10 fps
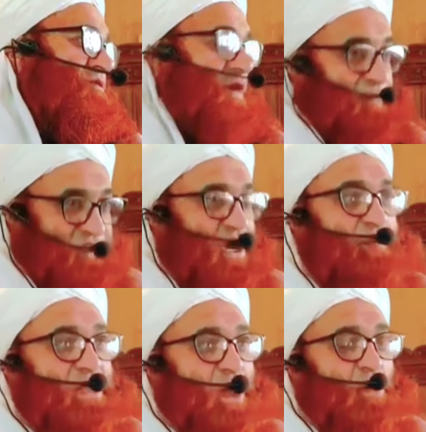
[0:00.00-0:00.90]
जब बच्चा
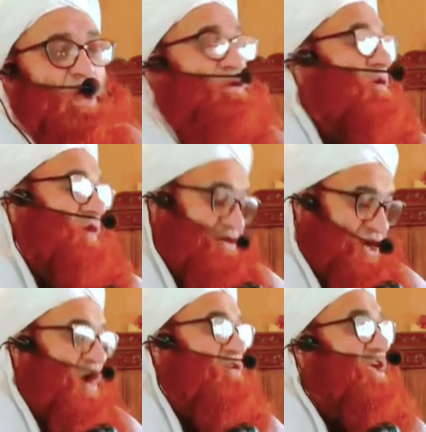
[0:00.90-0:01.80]
पैदा हो गया
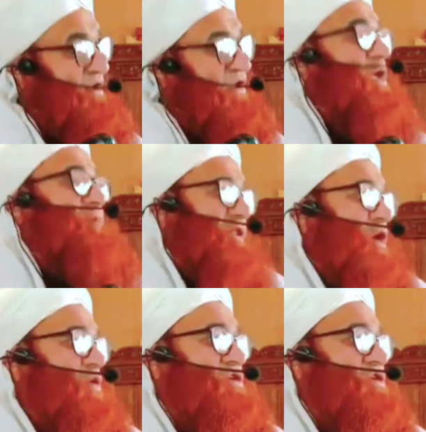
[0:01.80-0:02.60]
चाहत थी लड़की पैदा होनी